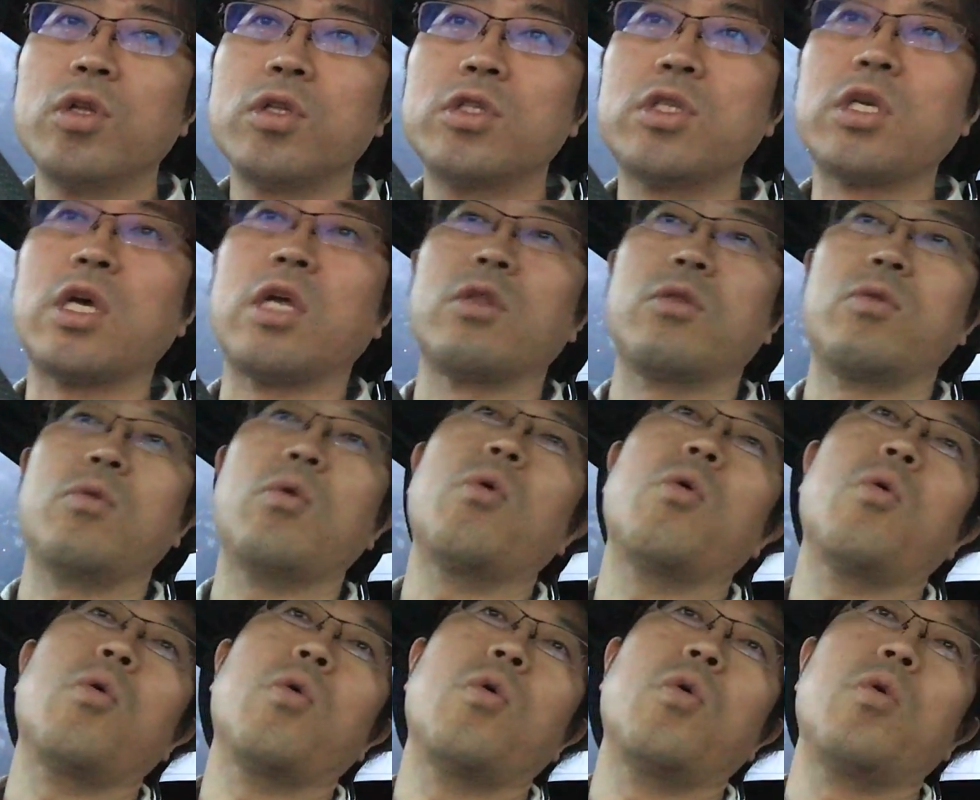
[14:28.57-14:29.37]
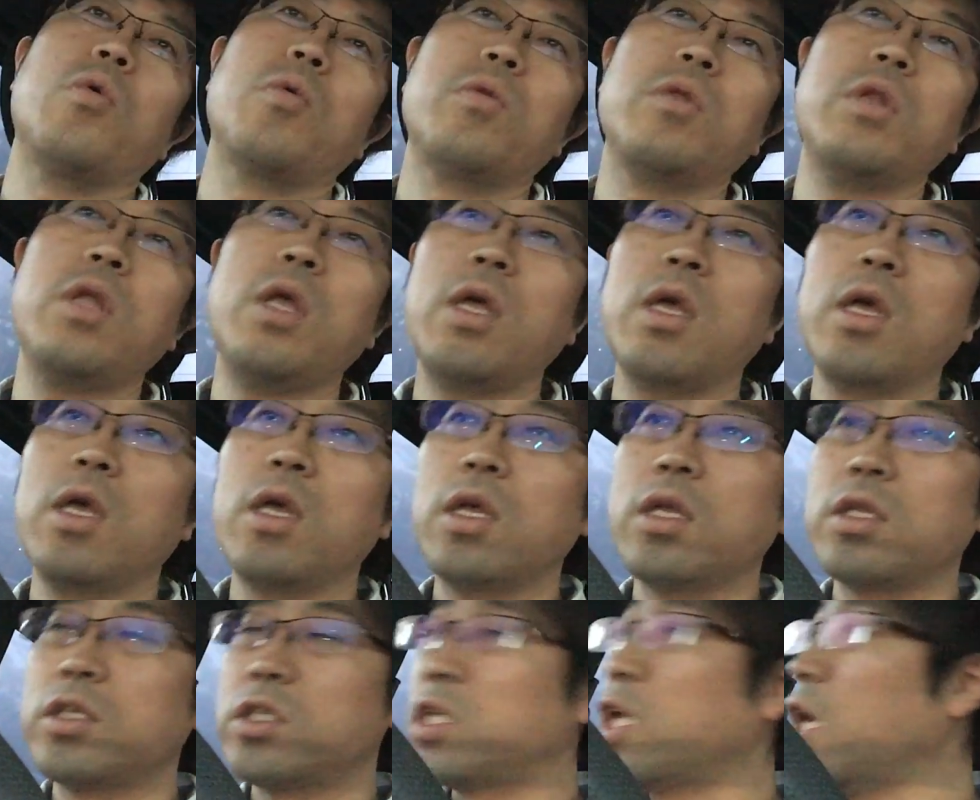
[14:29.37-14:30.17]
ちゃんとね、
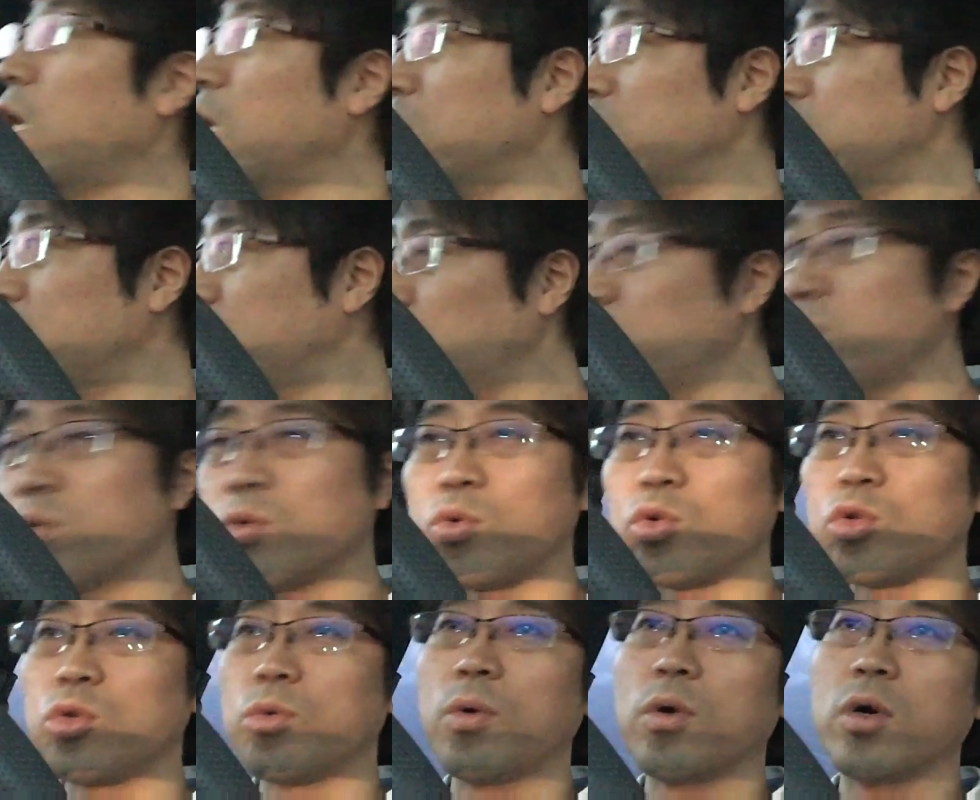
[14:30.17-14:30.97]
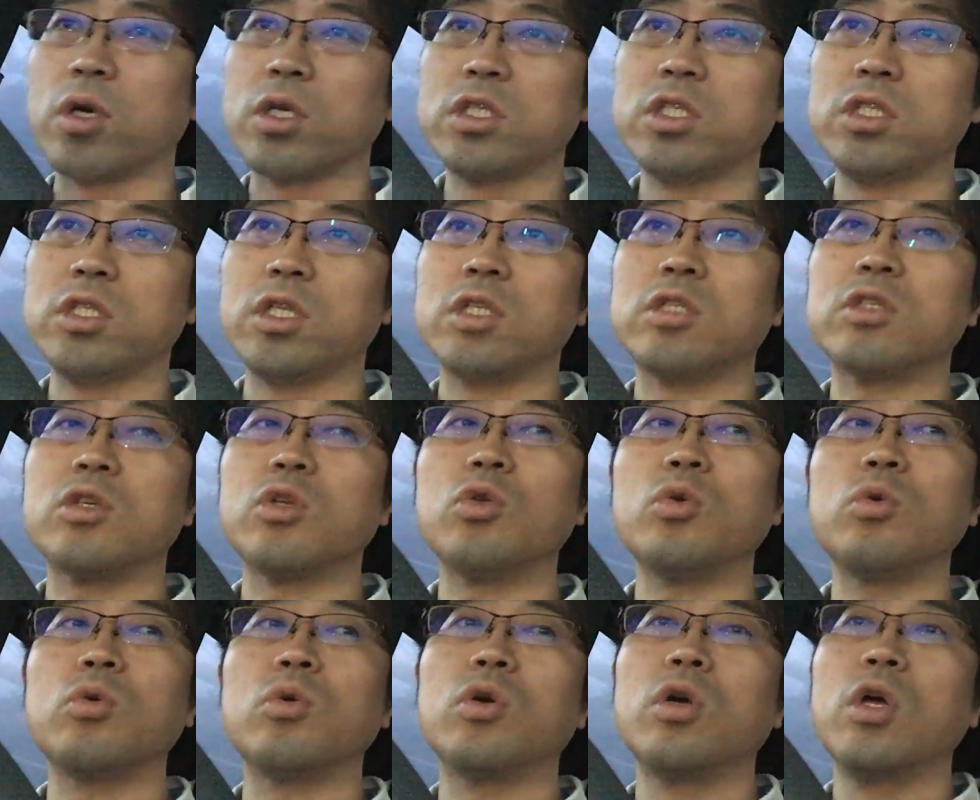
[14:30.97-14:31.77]
ちゃんとって言葉はおかしいんですけ
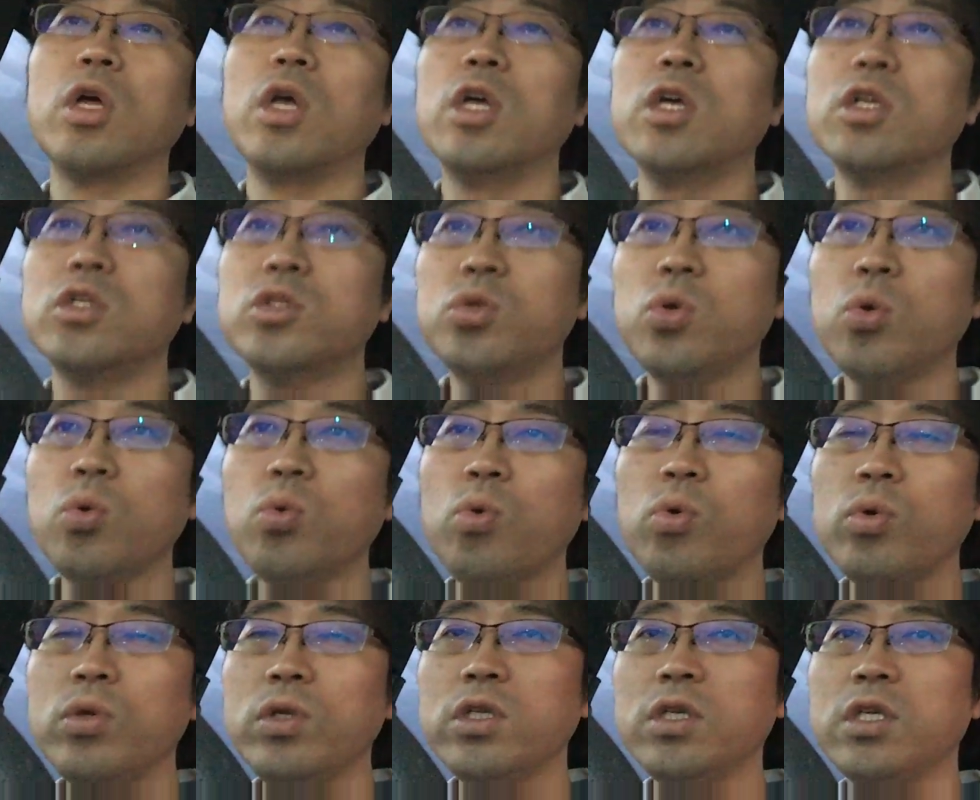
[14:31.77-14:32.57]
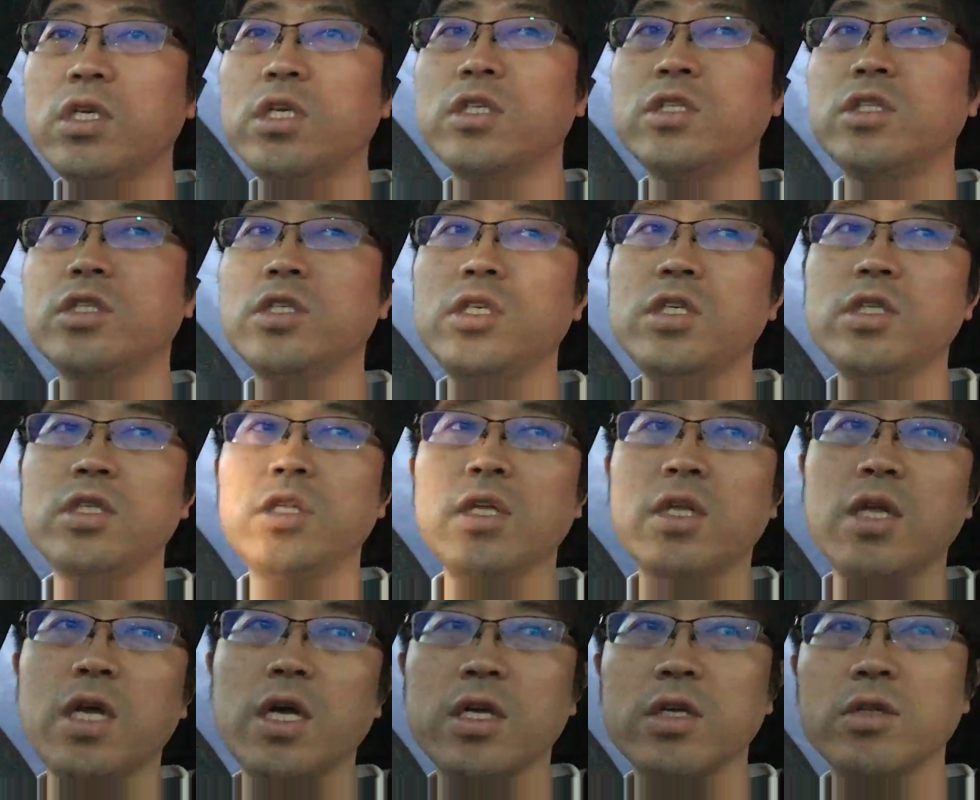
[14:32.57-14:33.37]
ど、そこに気づい
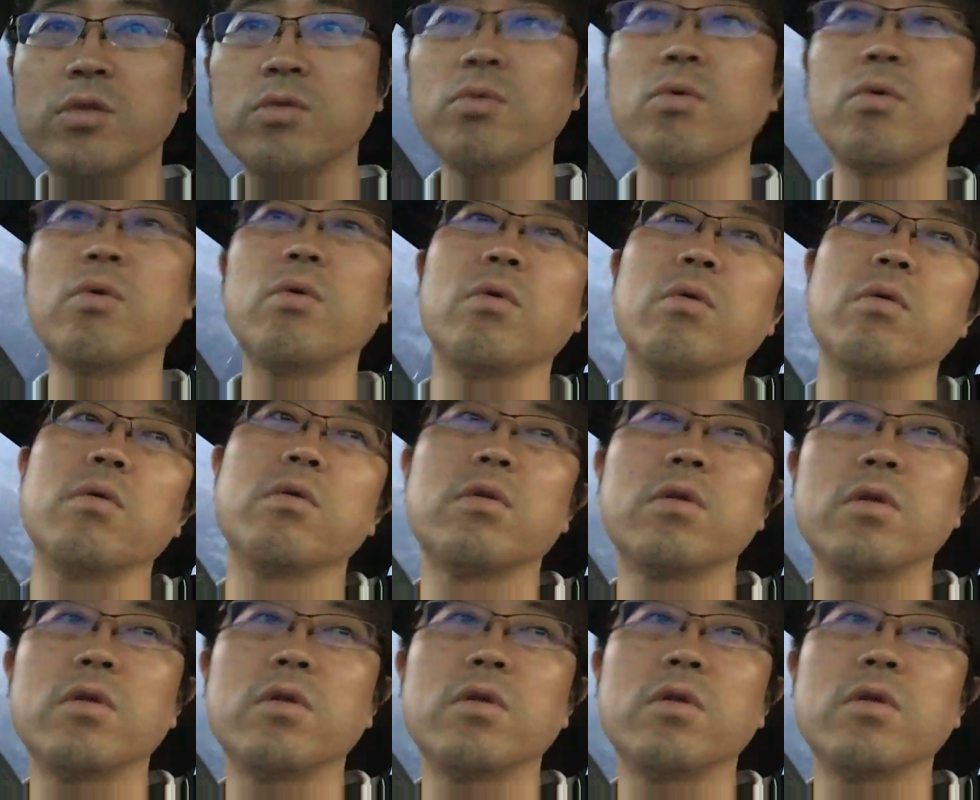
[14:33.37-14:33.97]
てないと、